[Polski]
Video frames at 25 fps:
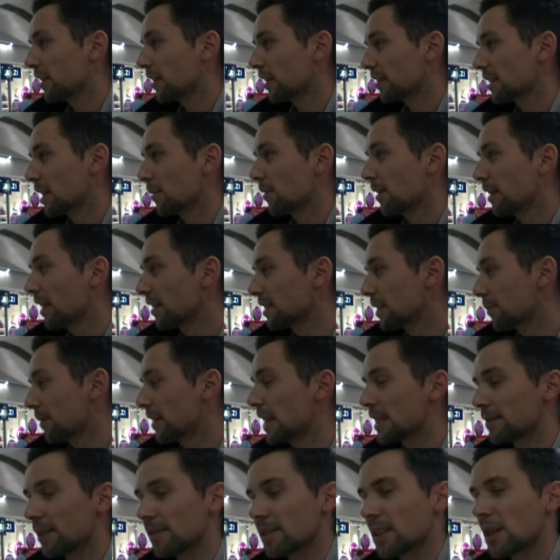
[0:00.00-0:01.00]
tak samo jak sama
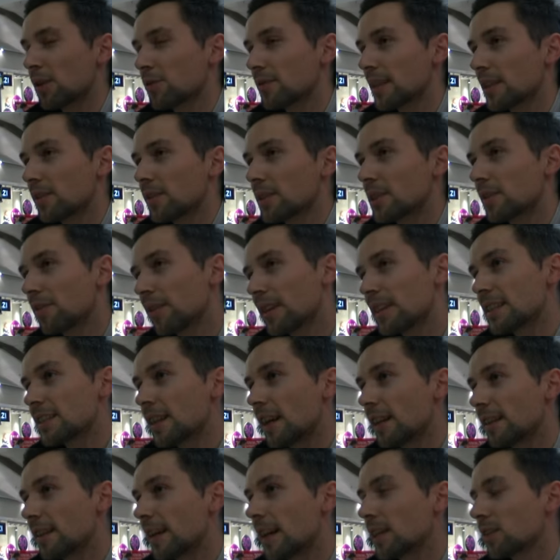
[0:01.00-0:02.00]
nazwa wskazuje, to jest
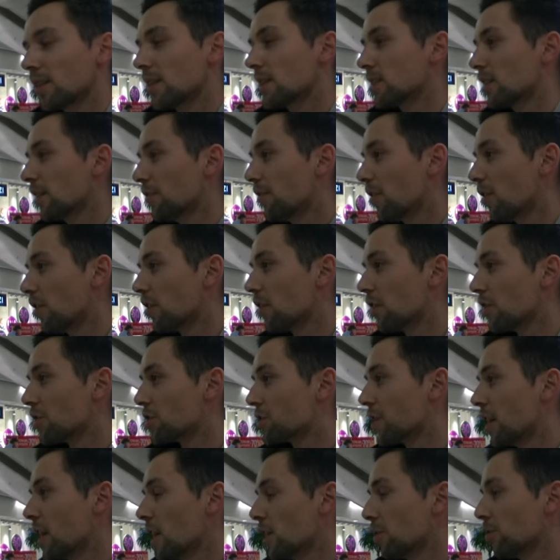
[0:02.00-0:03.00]
freestyle, tak? To jest
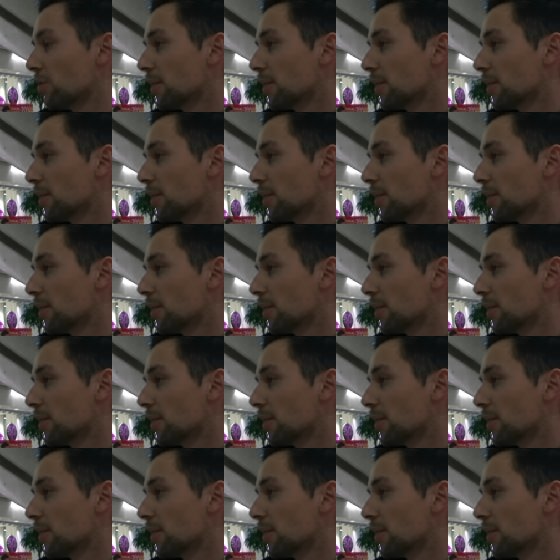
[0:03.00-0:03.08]
dowolność.